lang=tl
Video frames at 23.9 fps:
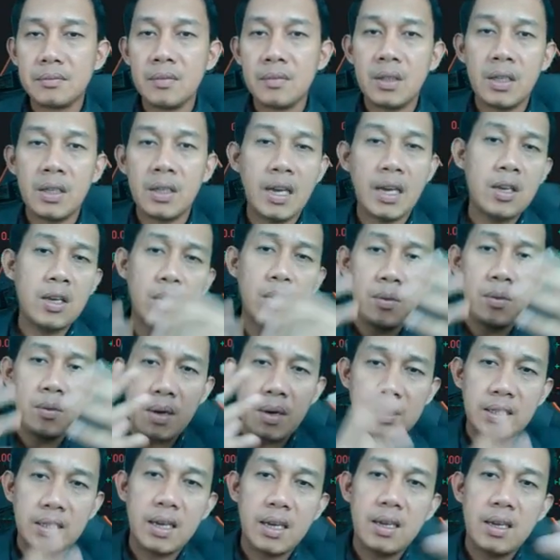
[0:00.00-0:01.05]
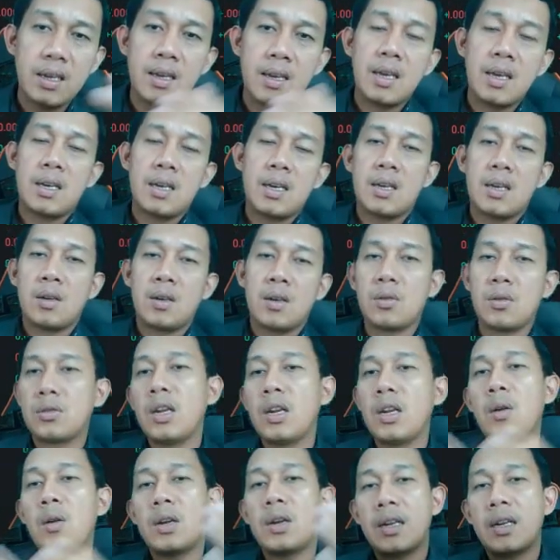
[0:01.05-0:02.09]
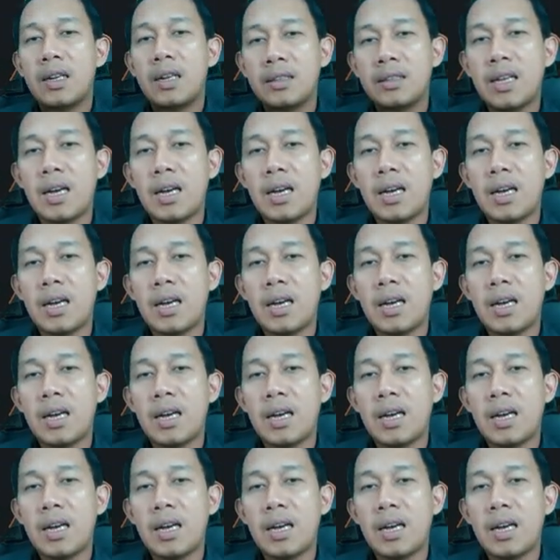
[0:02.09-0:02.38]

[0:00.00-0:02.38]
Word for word: Kaya yung iba kasi, gusto nila $100,